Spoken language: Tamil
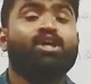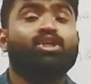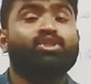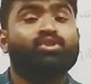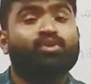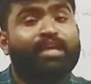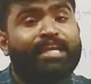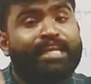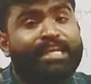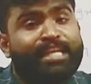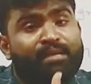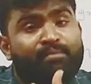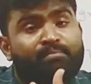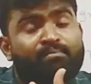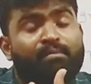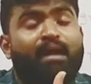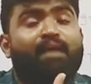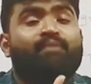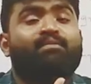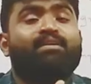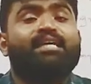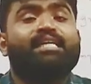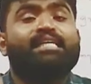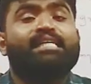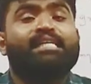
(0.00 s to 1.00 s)
ஸோ இன்னும்
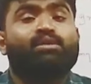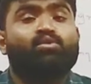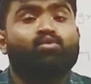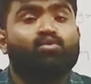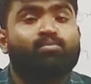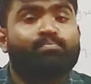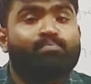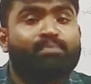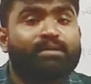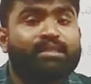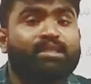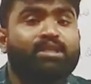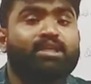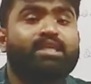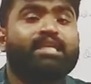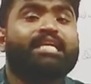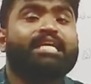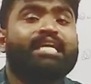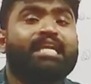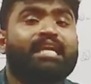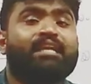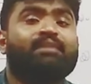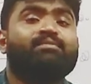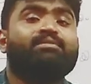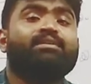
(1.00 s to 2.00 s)
அவங்ககிட்ட உற்பத்தி
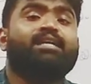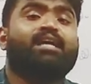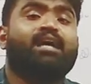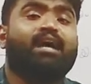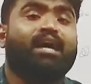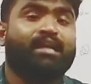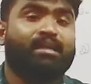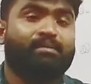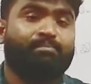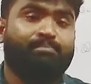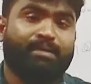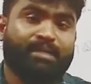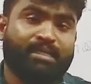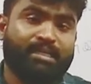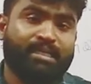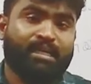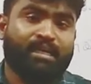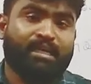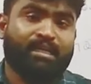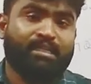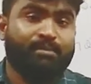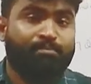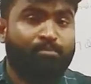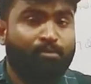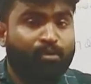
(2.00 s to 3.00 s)
இயலளவு
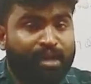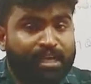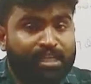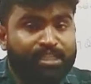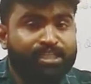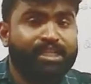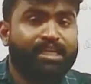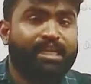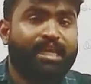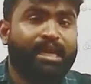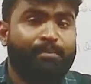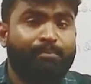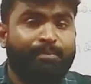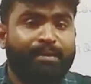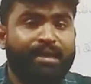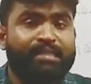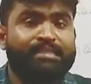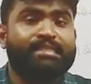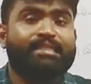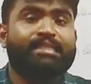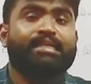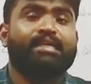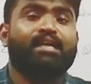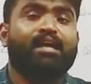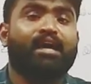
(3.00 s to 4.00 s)
காணப்பட்டால் அந்த ப்ரொடக்ஷன்
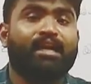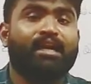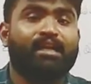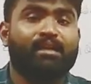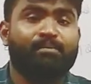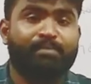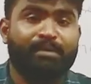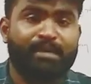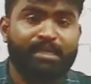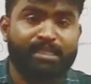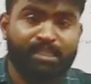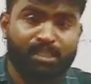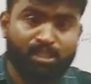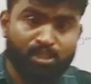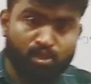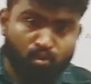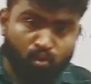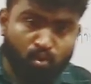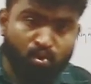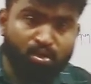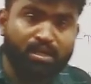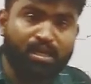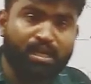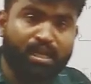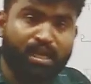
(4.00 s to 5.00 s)
கெப்பாசிட்டி காணப்பட்டுச்சுன்னு
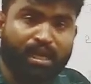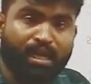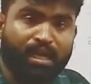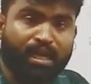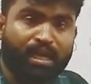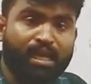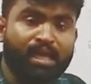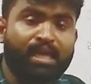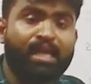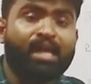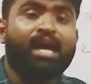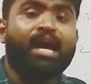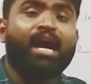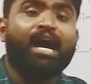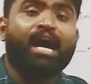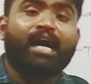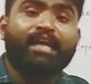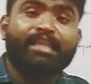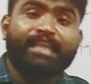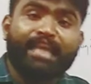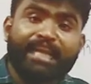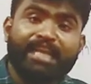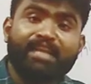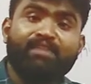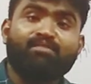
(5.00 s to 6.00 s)
சொன்னால்
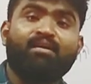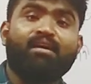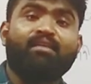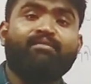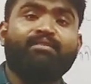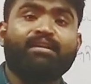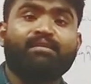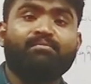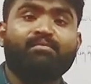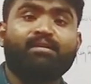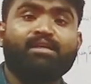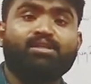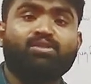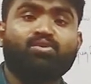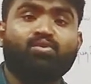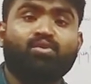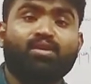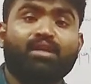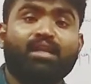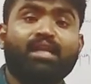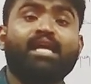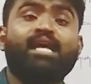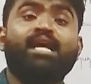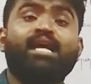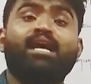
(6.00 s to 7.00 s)
அது என்னவா என்று
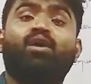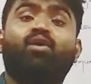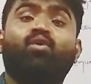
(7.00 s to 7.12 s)
சொன்னால்